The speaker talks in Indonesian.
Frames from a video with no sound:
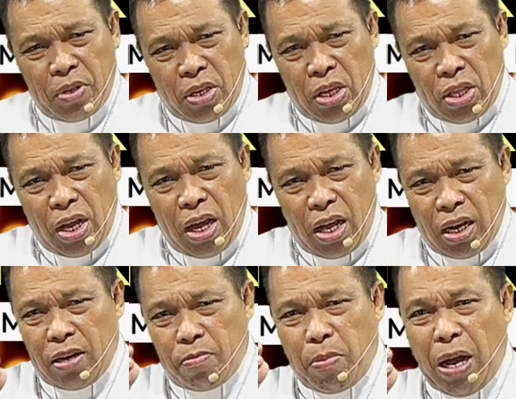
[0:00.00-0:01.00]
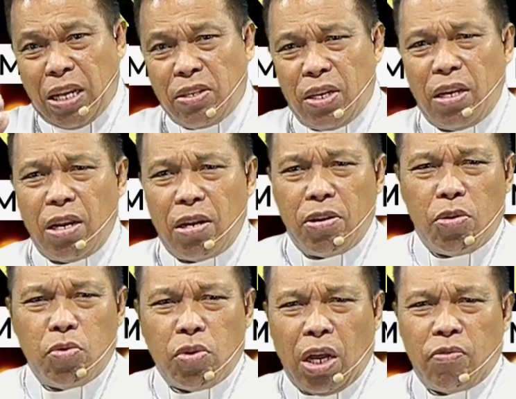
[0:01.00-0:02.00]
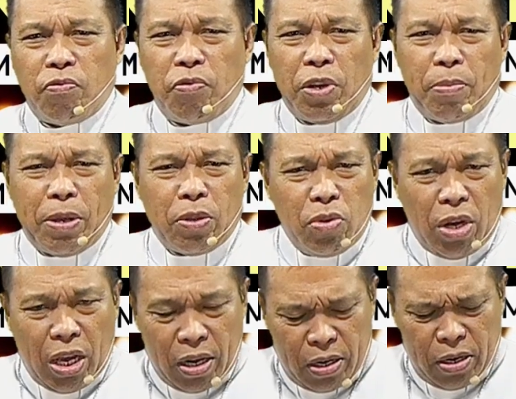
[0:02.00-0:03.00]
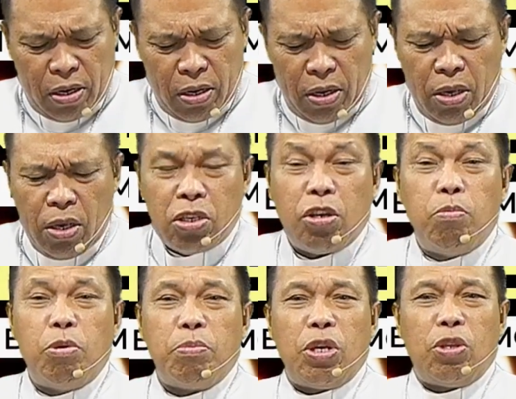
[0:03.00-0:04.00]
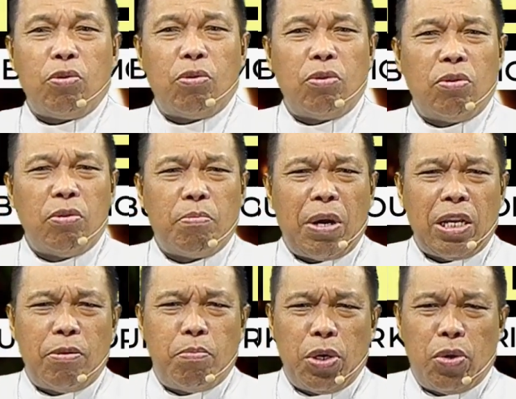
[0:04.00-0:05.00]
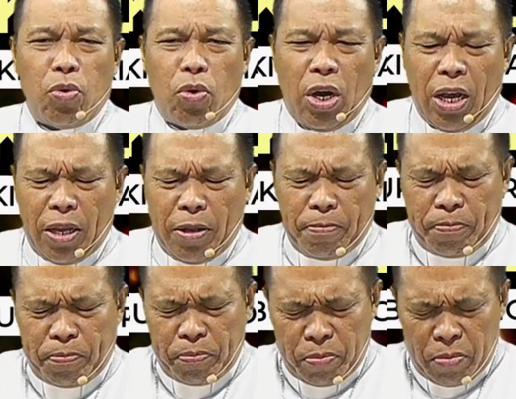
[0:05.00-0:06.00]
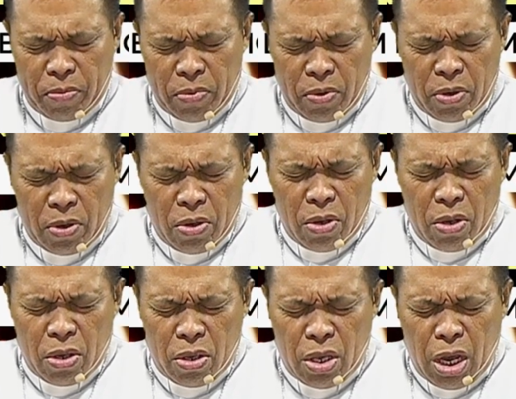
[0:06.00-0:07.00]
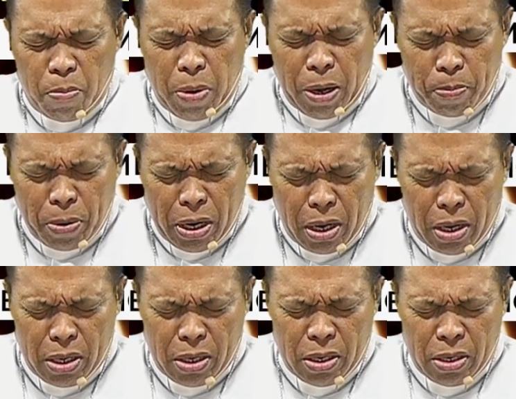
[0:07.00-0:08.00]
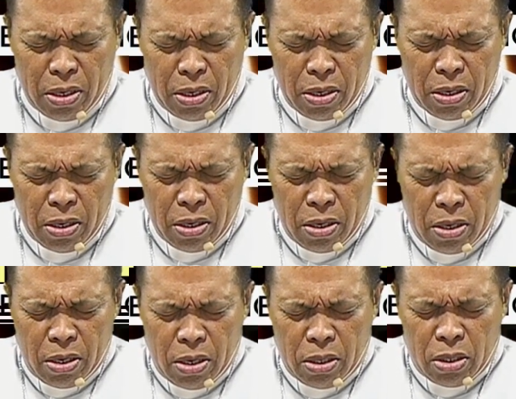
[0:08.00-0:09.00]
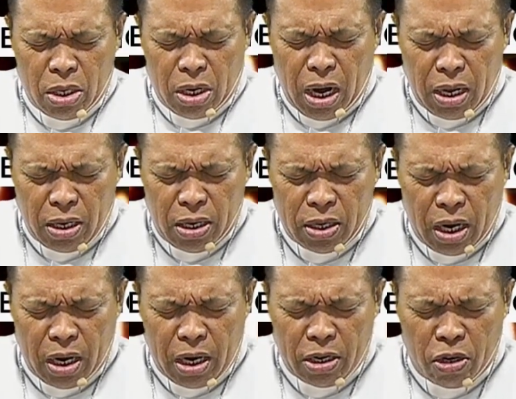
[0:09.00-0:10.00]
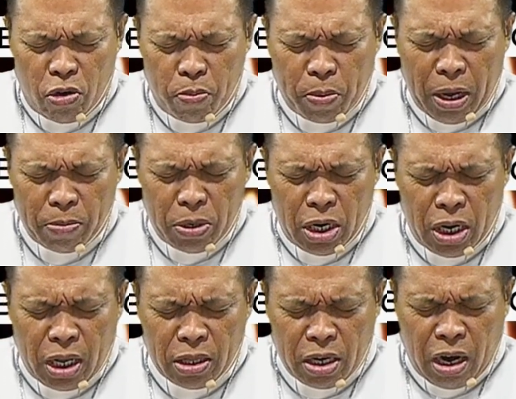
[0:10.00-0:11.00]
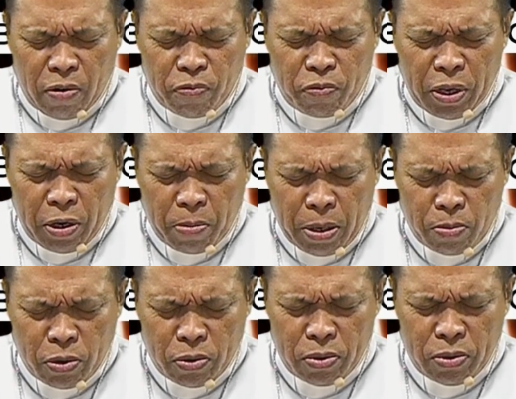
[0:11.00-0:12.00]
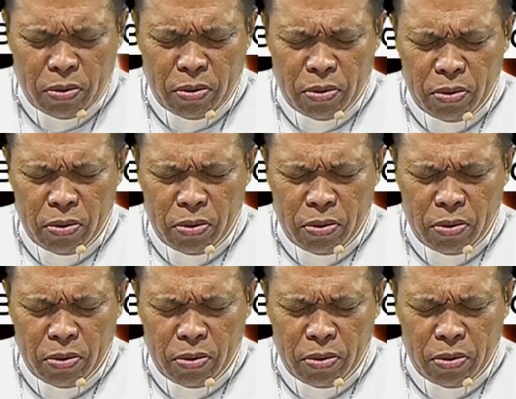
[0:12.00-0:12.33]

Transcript: Kita akan baca dan renungkan firman Tuhan. Sebelum itu mari berdoa. Ya Bapa, terangi jalan hidup kami dengan terang firman-Mu